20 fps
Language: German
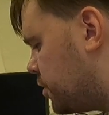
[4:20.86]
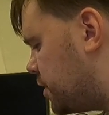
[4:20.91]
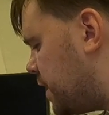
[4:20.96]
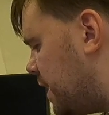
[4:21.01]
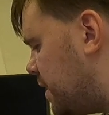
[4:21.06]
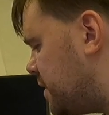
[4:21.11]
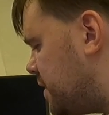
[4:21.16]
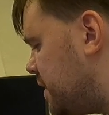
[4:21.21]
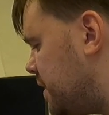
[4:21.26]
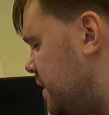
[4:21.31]

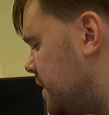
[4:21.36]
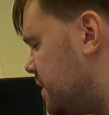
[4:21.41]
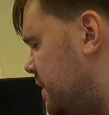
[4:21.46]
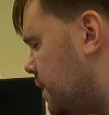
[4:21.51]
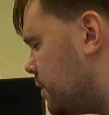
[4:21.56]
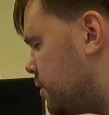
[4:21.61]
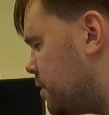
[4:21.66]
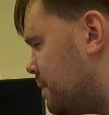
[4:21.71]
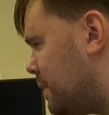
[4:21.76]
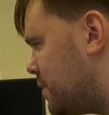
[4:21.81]
Schalte hier
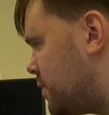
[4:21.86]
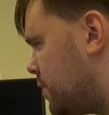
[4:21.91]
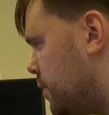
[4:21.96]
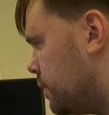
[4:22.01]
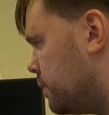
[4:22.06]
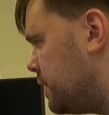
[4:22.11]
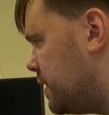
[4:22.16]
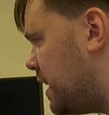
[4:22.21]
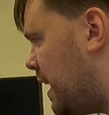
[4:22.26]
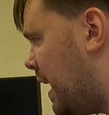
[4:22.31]
die
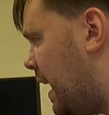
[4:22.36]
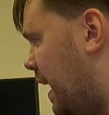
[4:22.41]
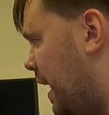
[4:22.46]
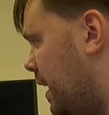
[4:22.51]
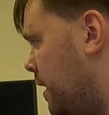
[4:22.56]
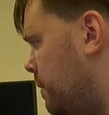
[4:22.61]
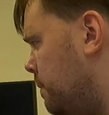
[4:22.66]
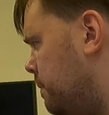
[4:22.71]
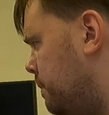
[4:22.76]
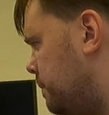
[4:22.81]
Automation wieder
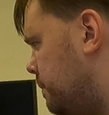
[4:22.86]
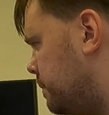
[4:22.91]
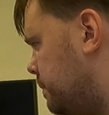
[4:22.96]
ein.